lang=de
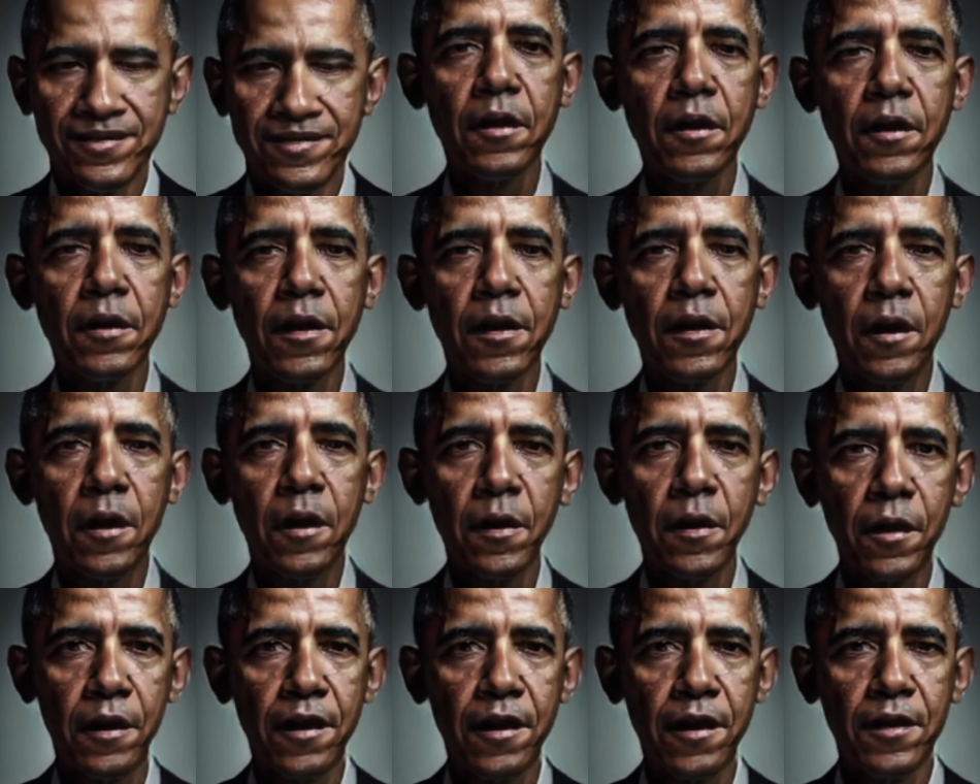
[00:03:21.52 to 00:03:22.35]
Ohne
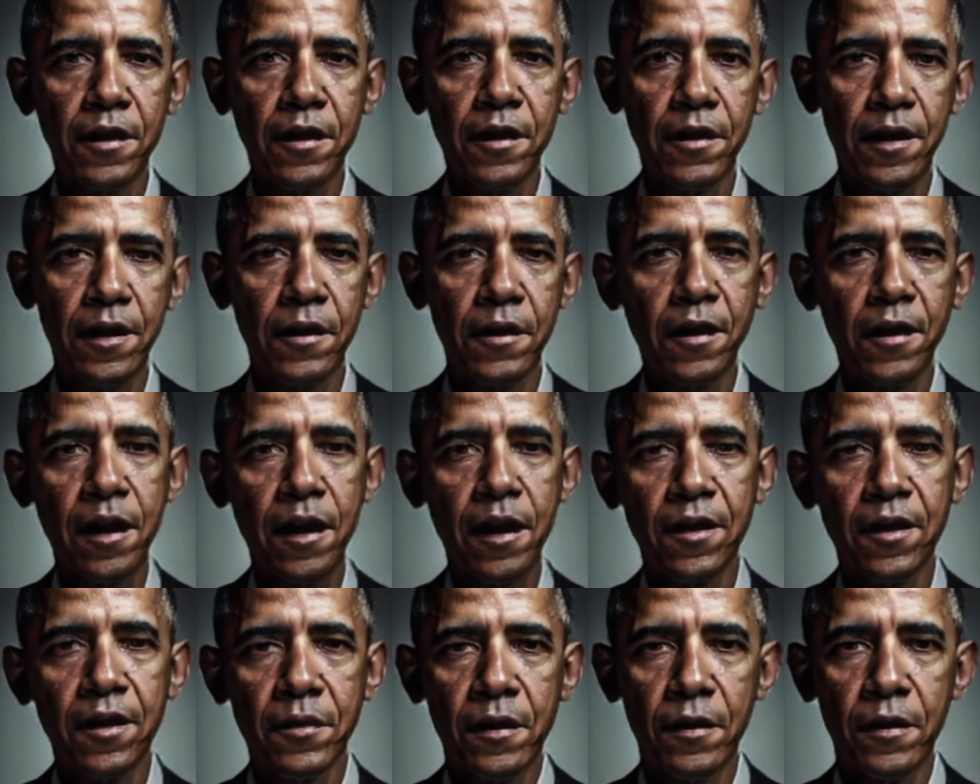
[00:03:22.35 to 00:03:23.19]
dass ich selber jetzt was
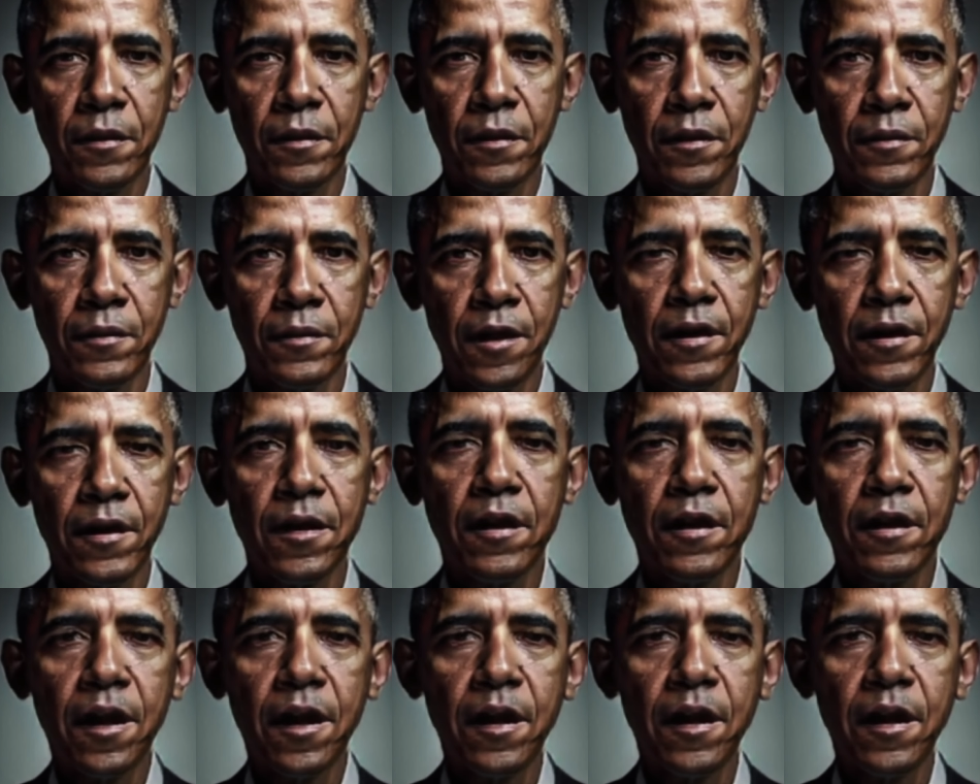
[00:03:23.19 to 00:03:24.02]
tun muss, kann ich
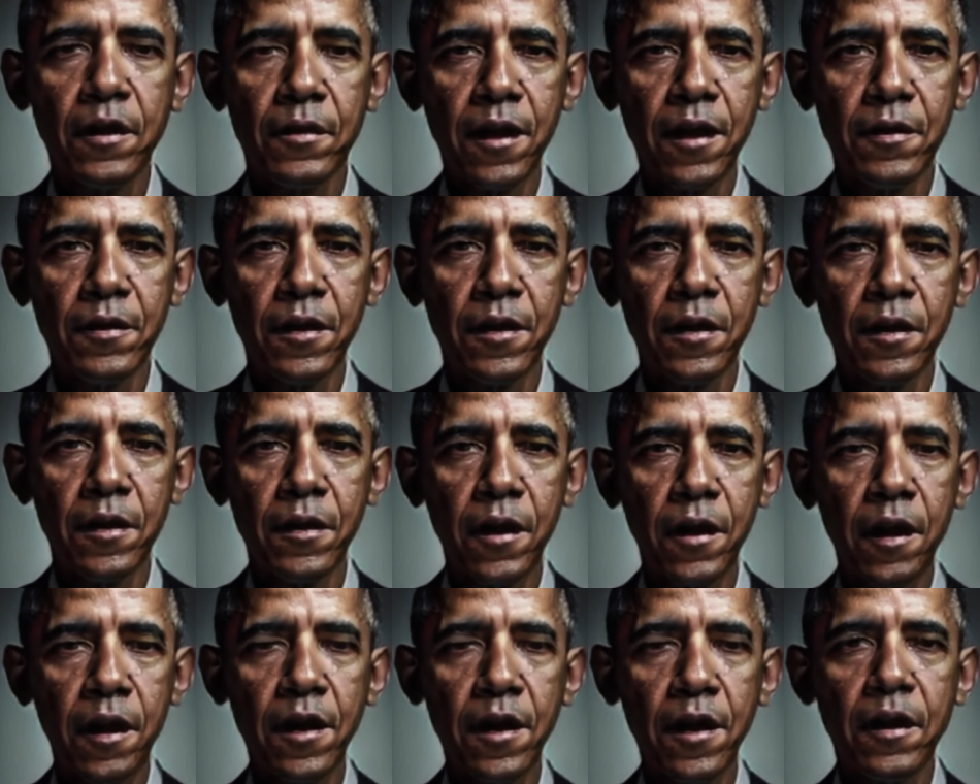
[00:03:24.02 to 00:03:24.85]
meine Figur
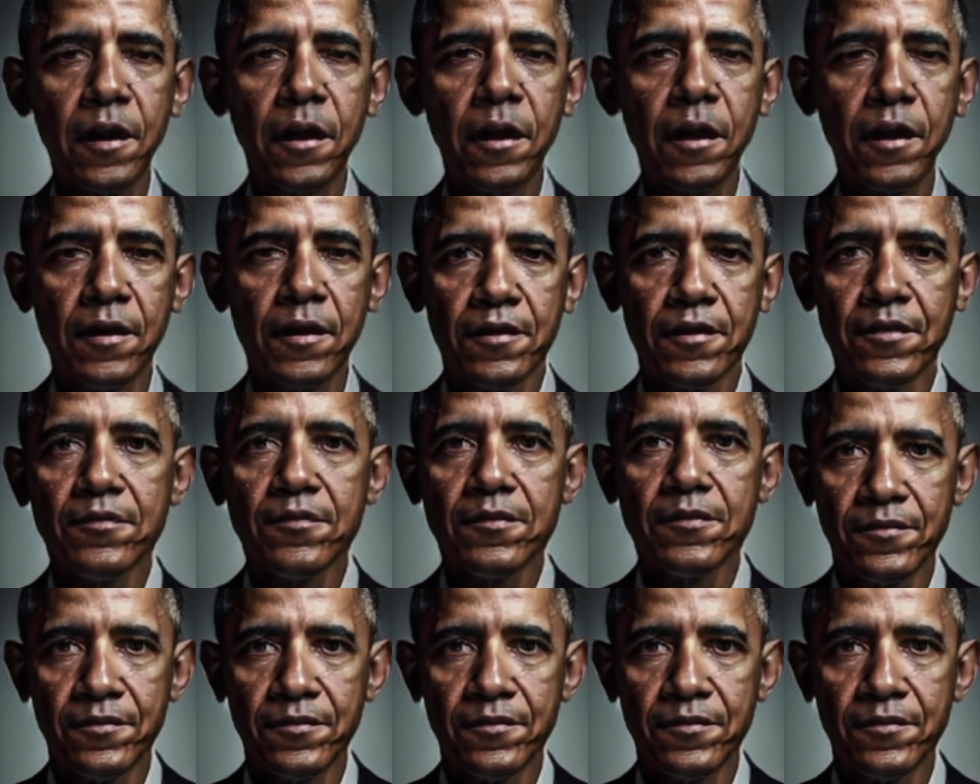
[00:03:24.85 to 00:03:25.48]
nicken,